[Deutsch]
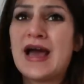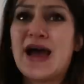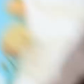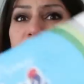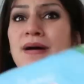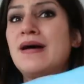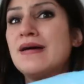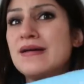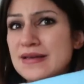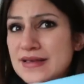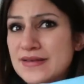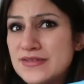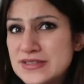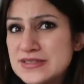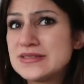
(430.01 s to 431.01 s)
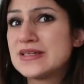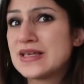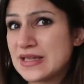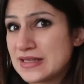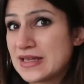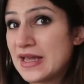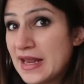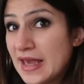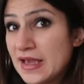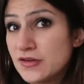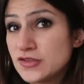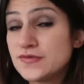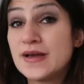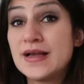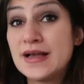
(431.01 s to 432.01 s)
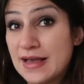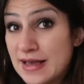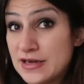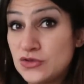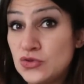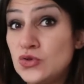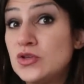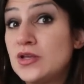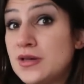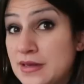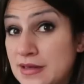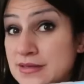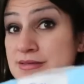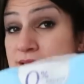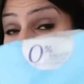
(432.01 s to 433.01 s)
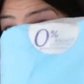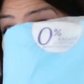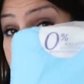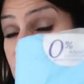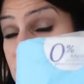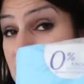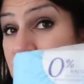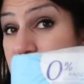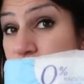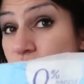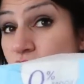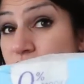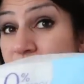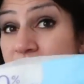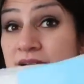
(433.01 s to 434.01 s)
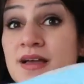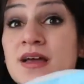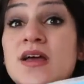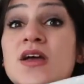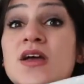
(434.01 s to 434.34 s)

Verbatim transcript: Aber ihr wisst, ich hatte keinen Einkaufswagen, keine Tüte, nichts. Also ich musste alles so tragen.